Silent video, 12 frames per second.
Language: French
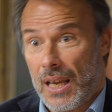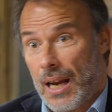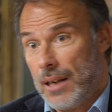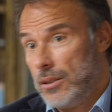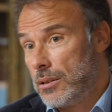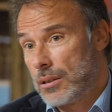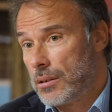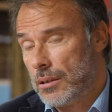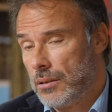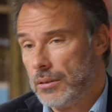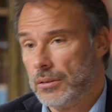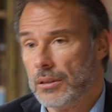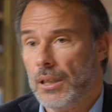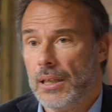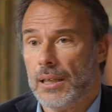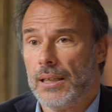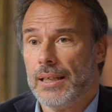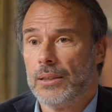Alors,
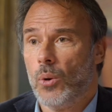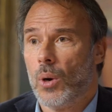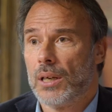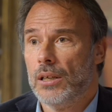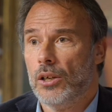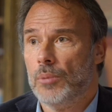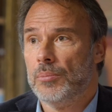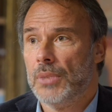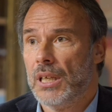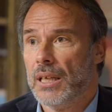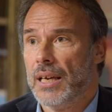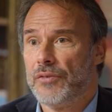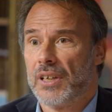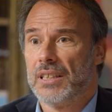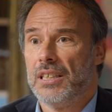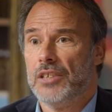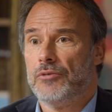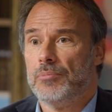les droits de l'homme,
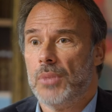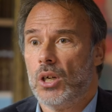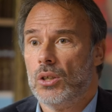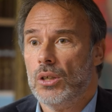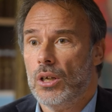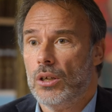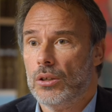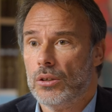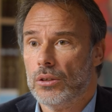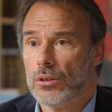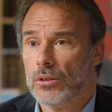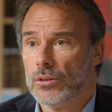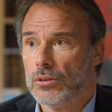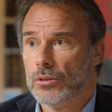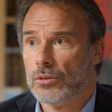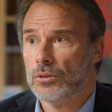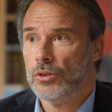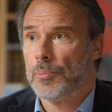effectivement,
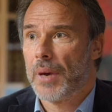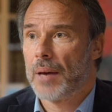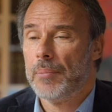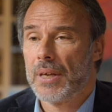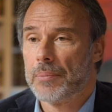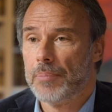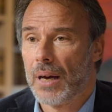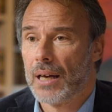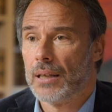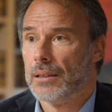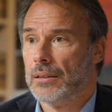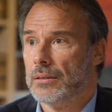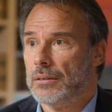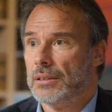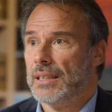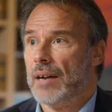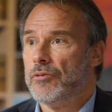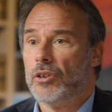ne permettent pas
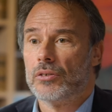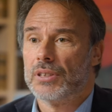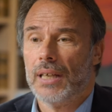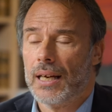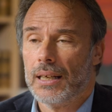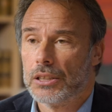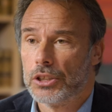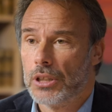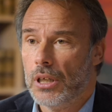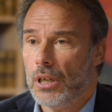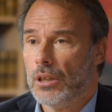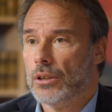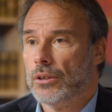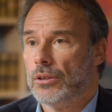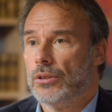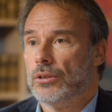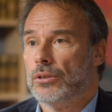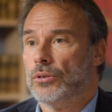davantage
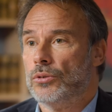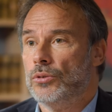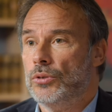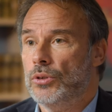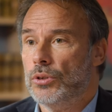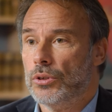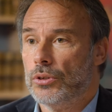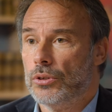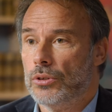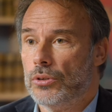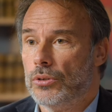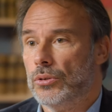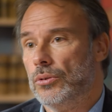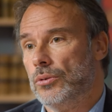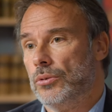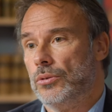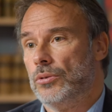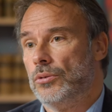euh,
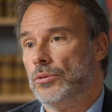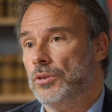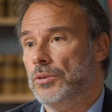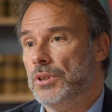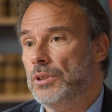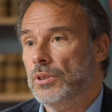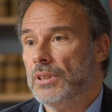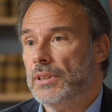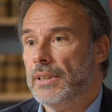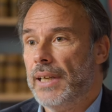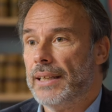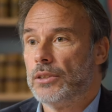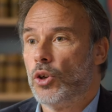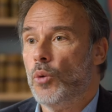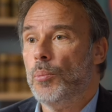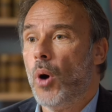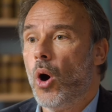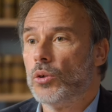euh, d'être
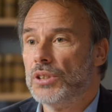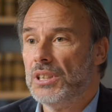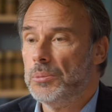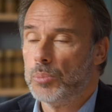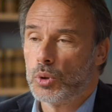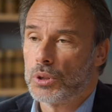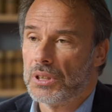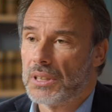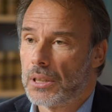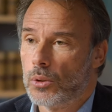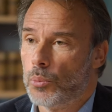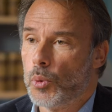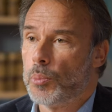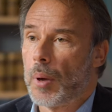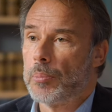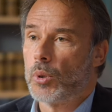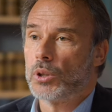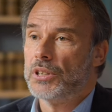brandi pour dire qu'on ne peut pas
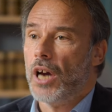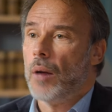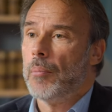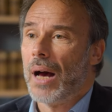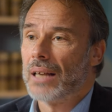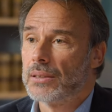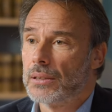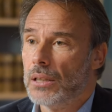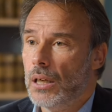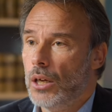porter un masque